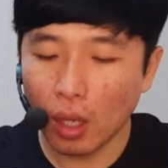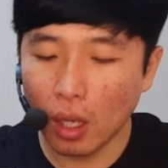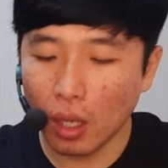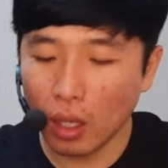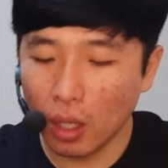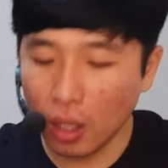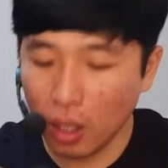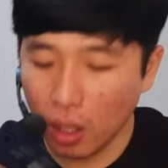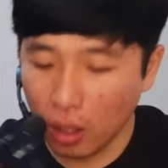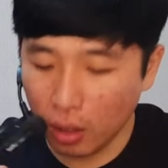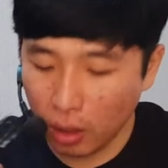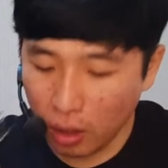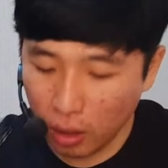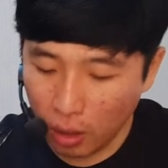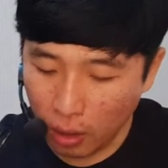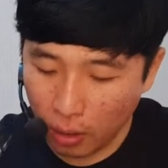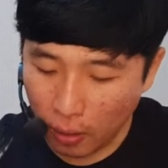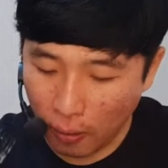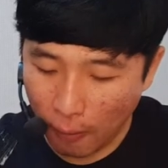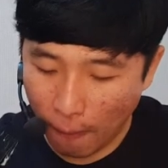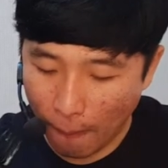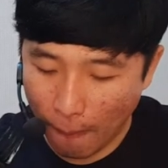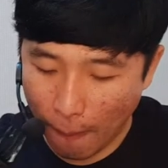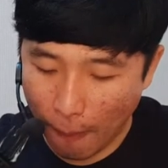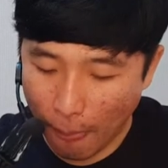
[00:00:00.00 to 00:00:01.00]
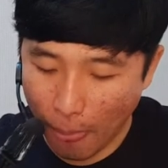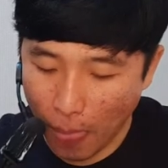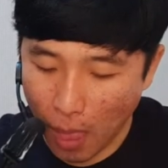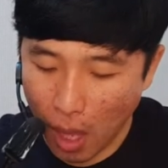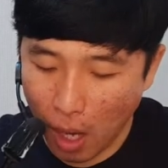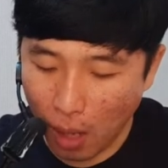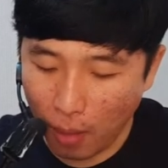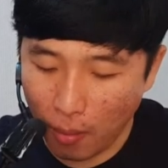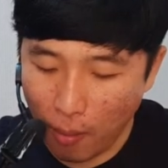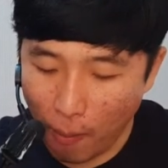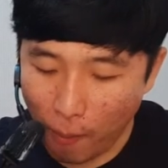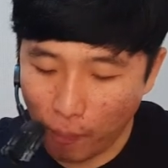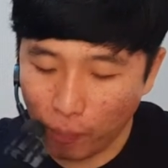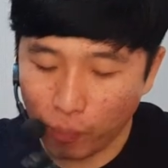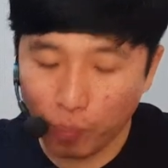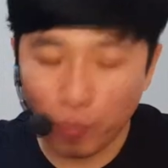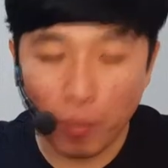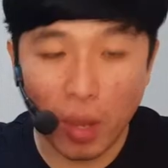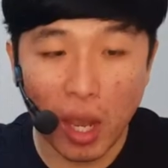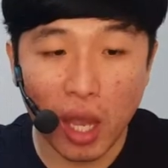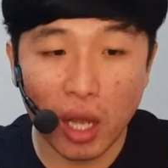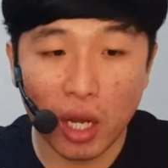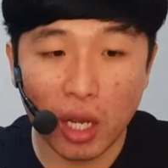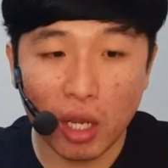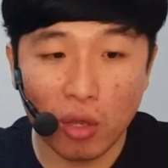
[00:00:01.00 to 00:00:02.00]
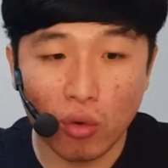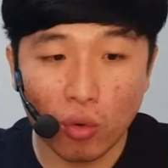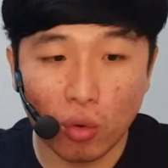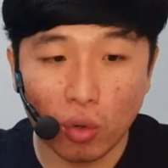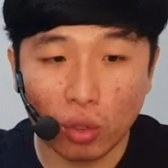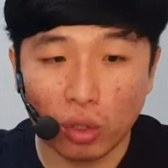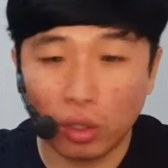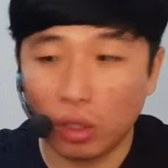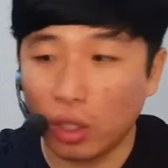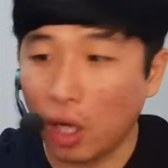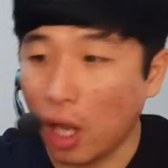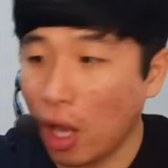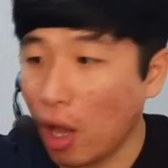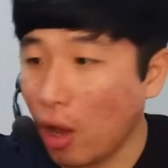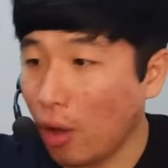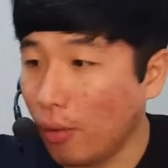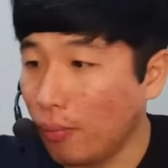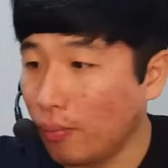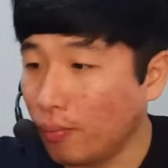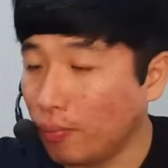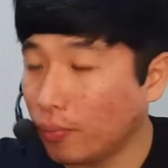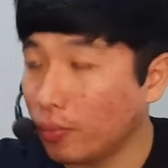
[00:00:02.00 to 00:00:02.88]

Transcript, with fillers: 이거는 베리 요거트래요.